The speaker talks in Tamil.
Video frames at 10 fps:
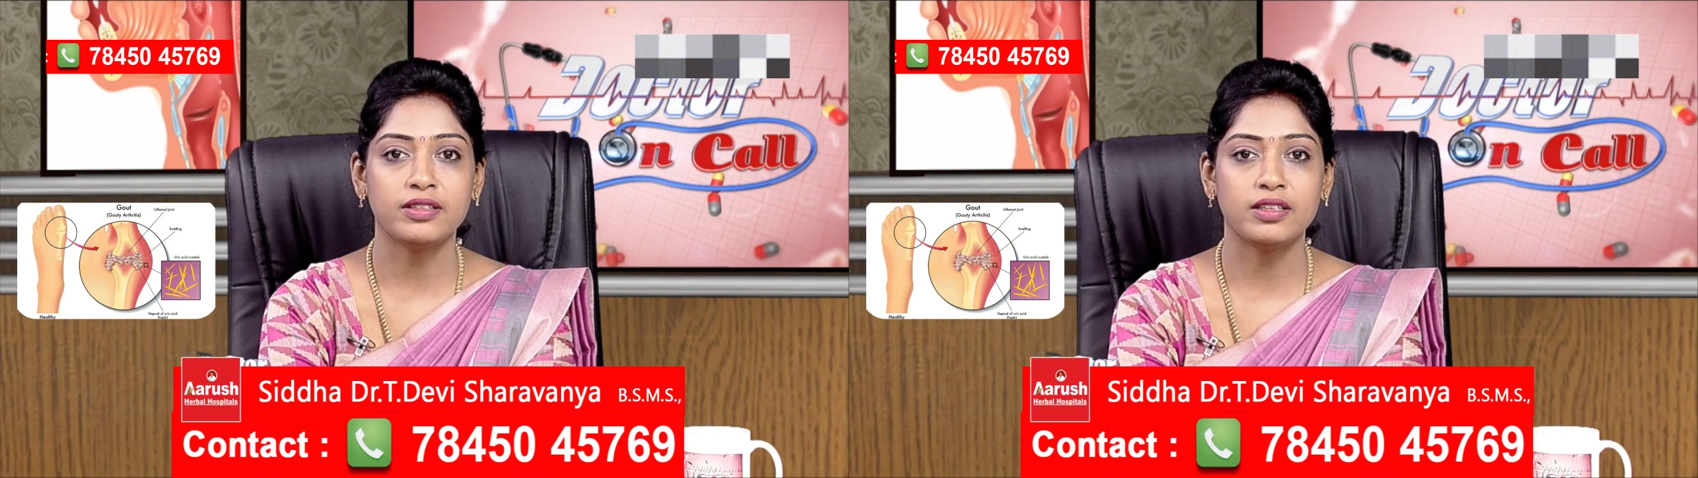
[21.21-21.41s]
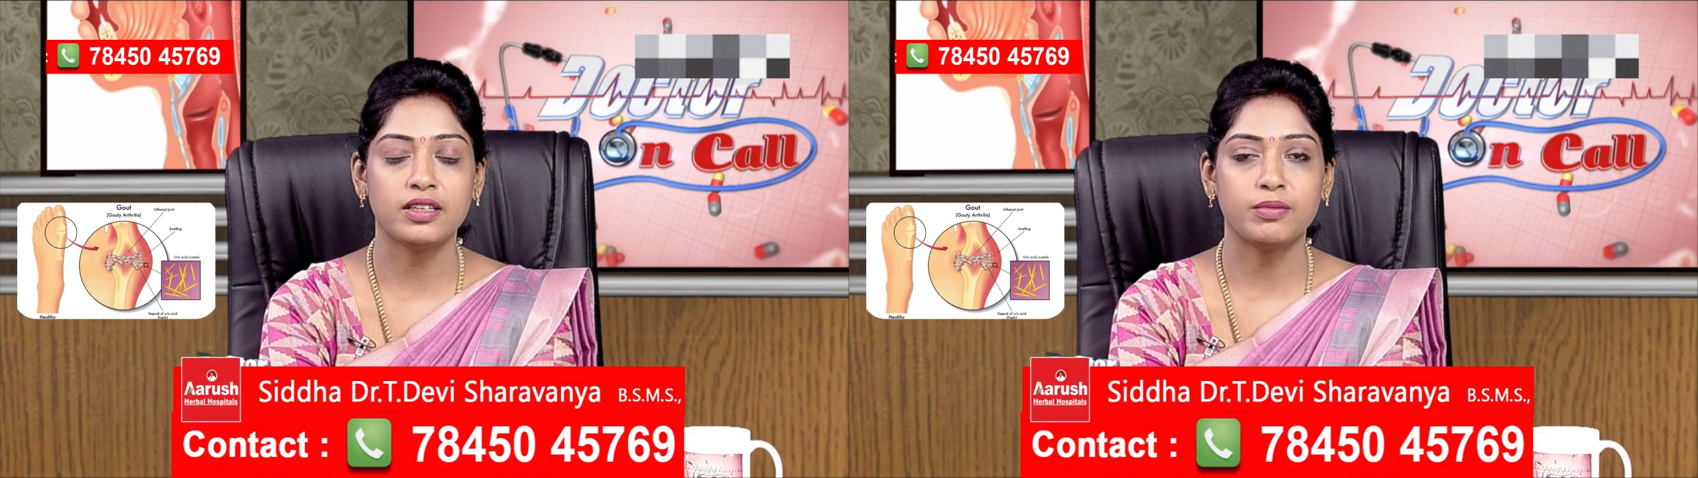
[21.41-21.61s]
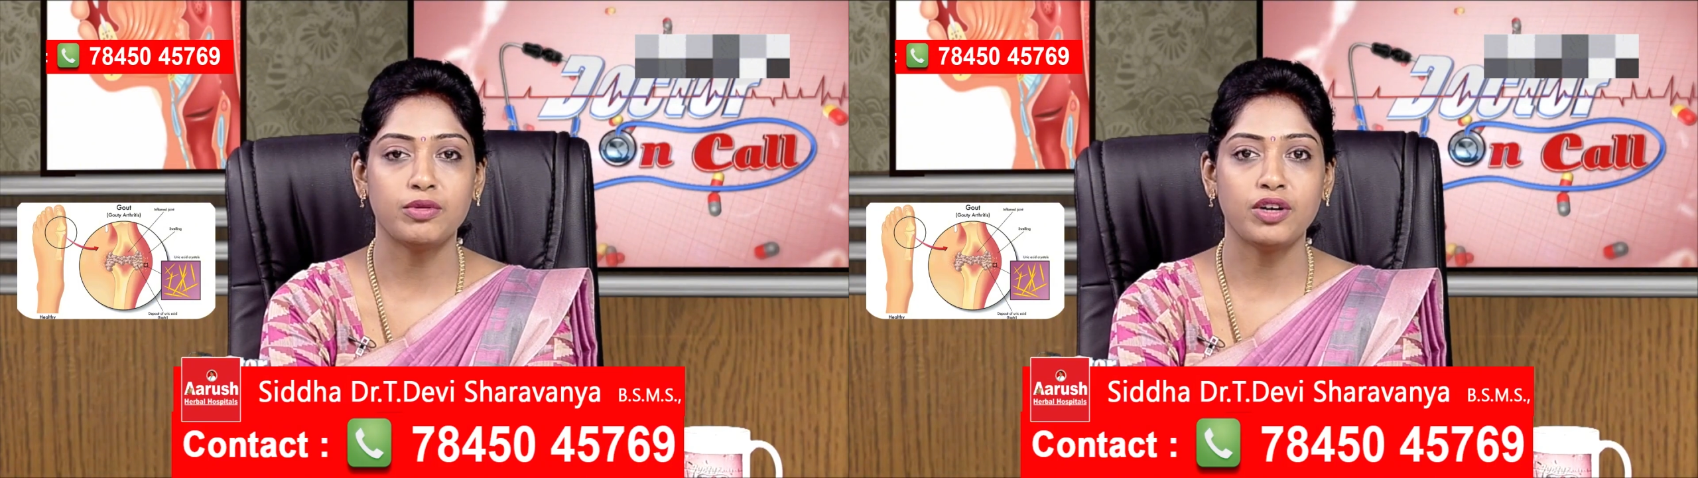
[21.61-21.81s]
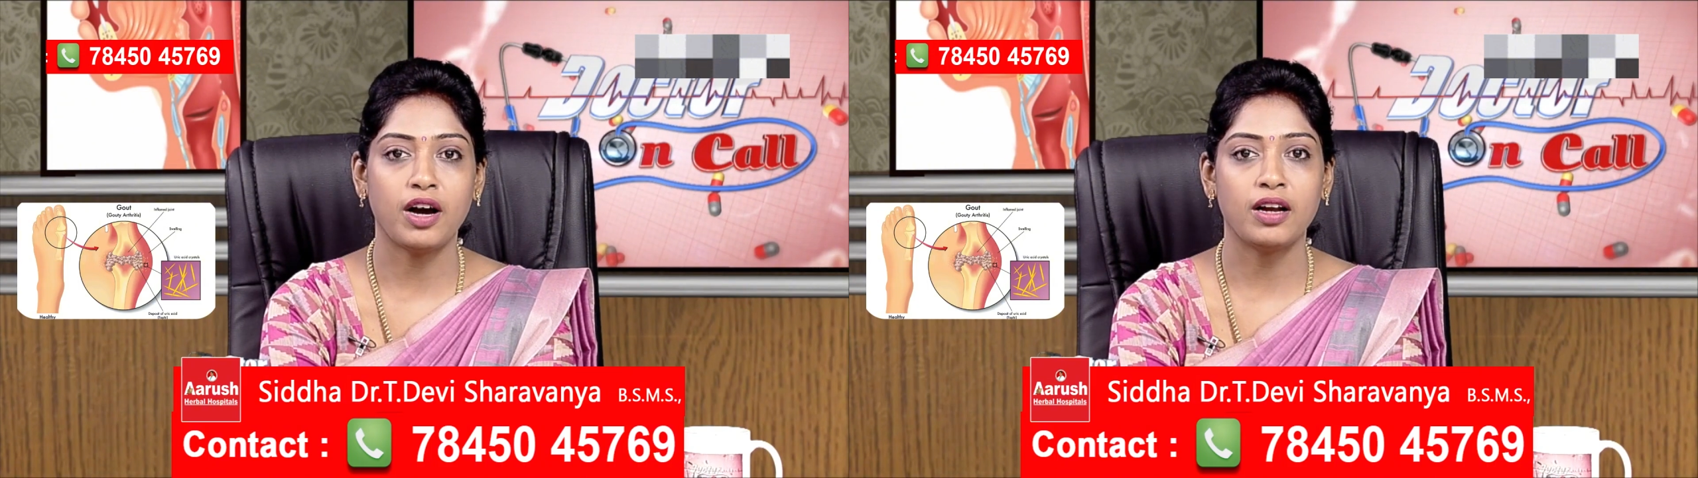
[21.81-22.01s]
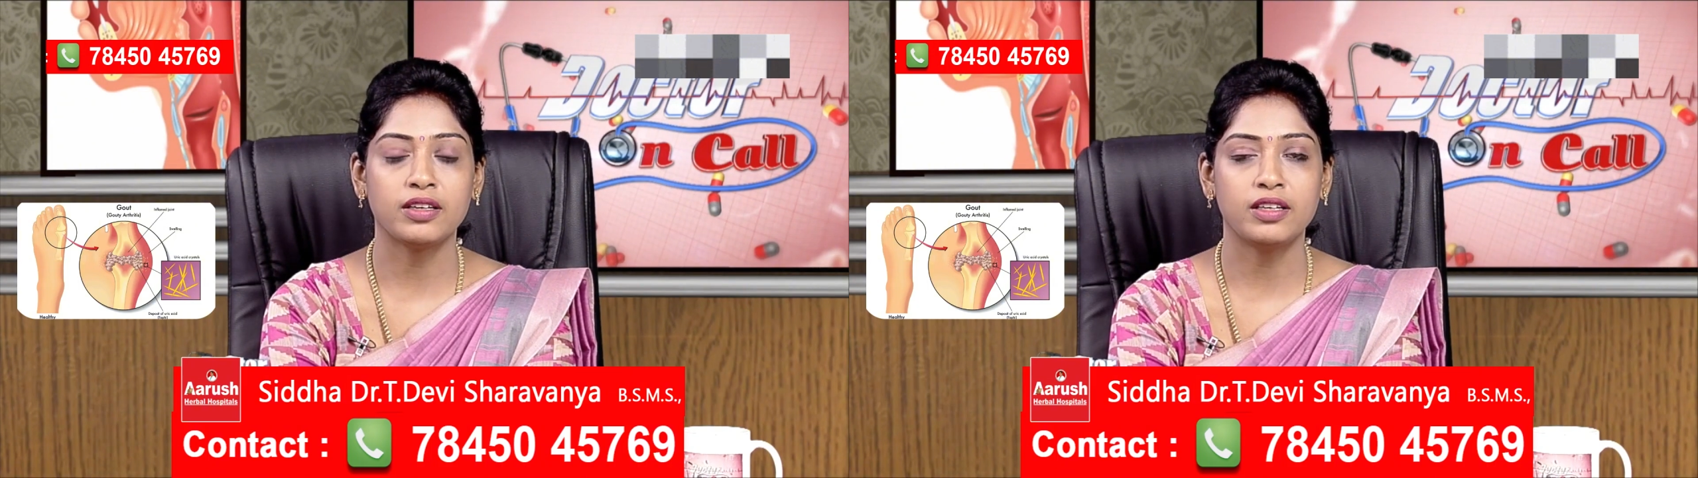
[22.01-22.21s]
எந்திரிக்கிறப்போ
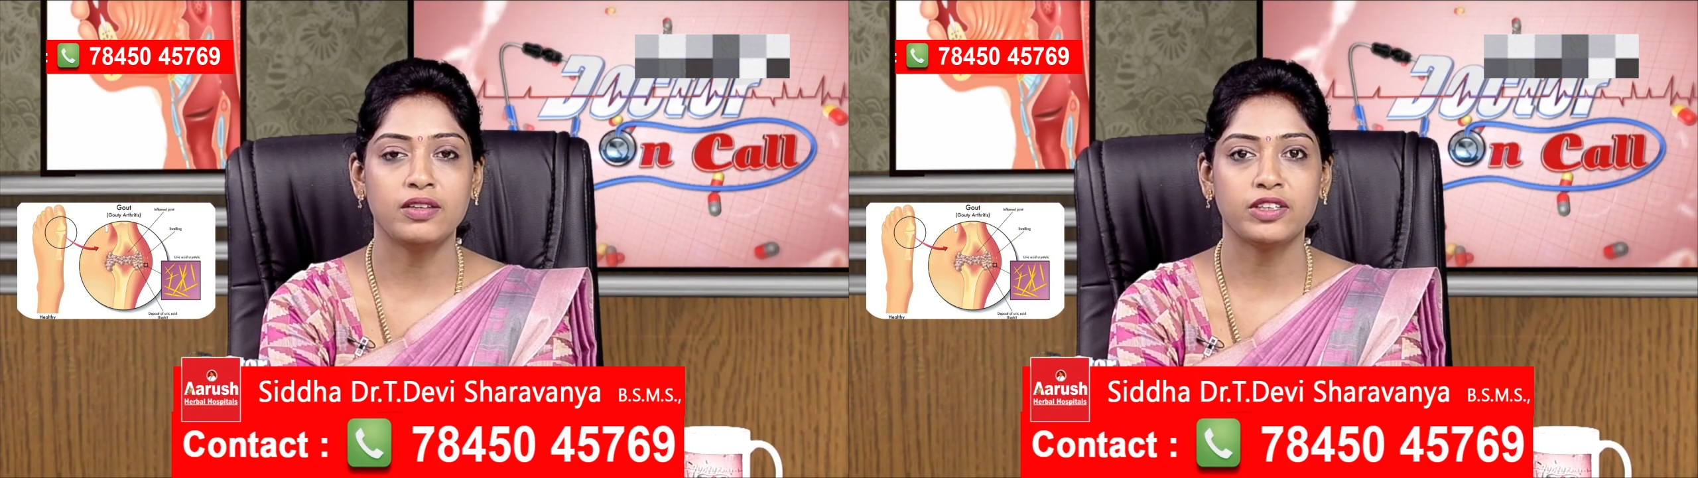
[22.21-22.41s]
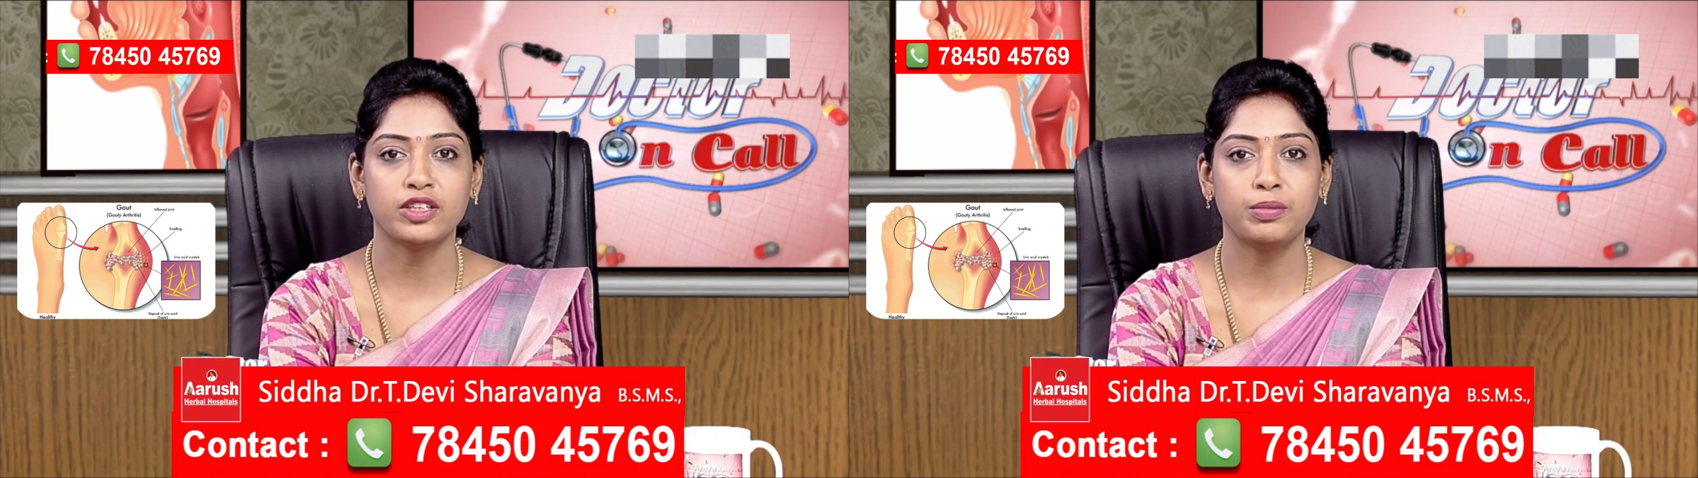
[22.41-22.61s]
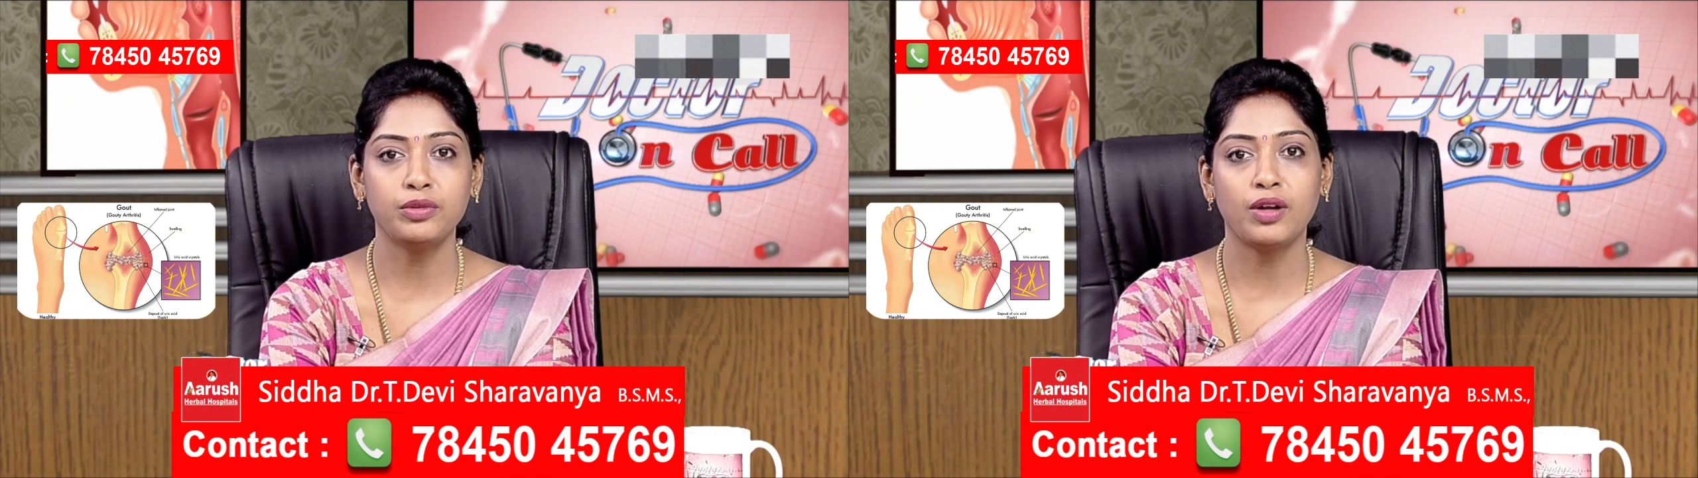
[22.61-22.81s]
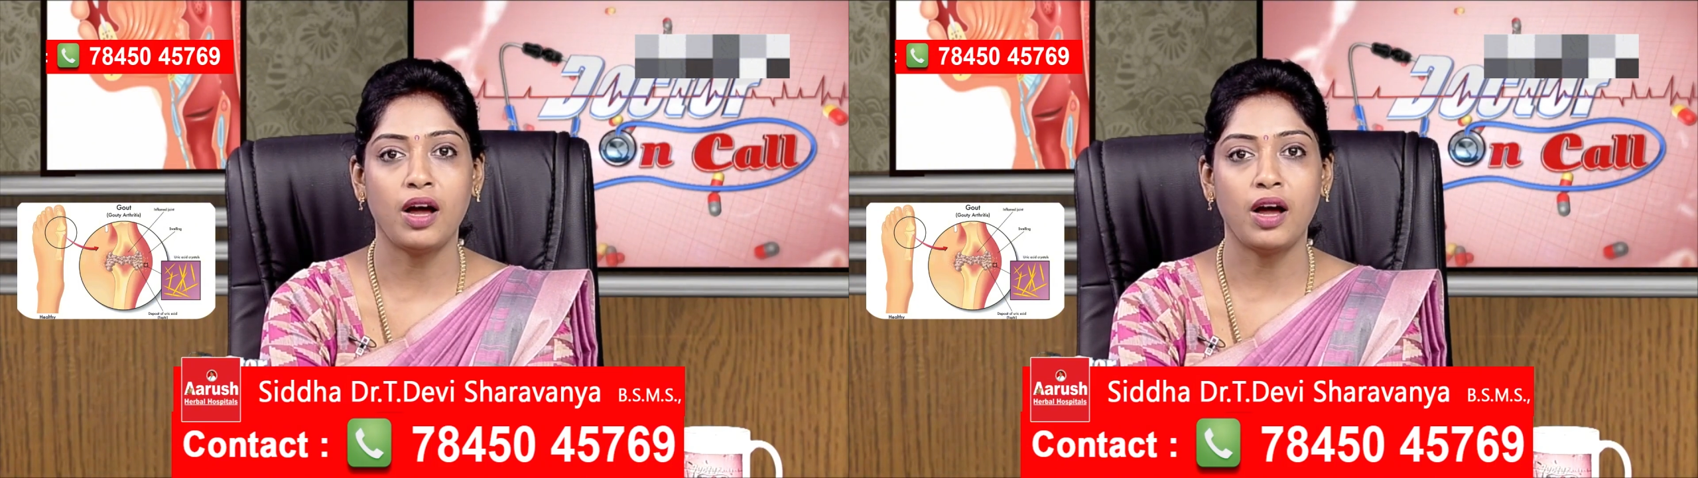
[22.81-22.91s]
காலை கீழே வைக்கிறப்போ